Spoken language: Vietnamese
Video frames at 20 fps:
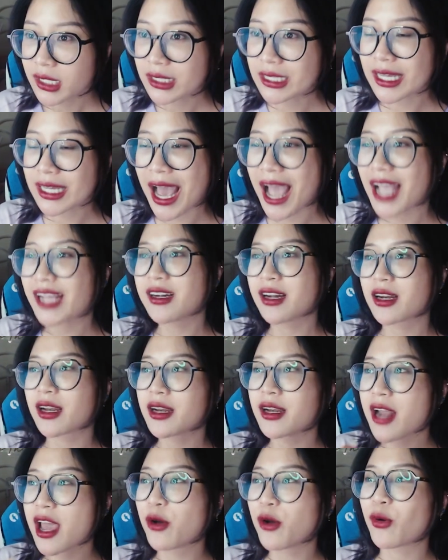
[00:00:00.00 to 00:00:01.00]
thì hai người đấy
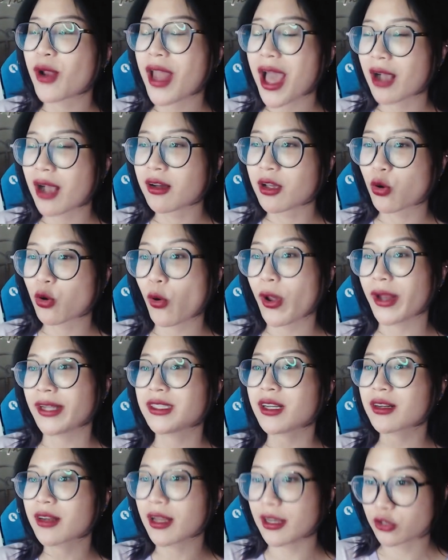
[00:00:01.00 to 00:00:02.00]
đều là người quen
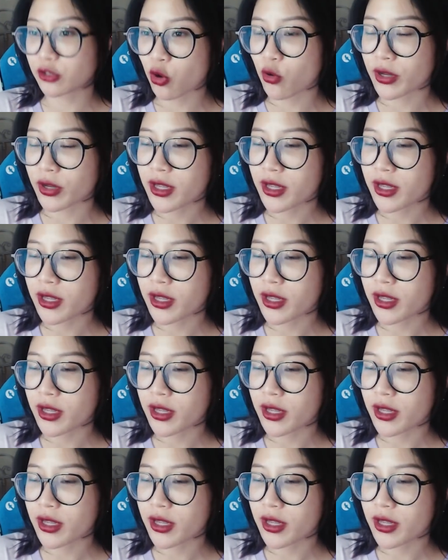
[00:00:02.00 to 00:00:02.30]
trước đấy rồi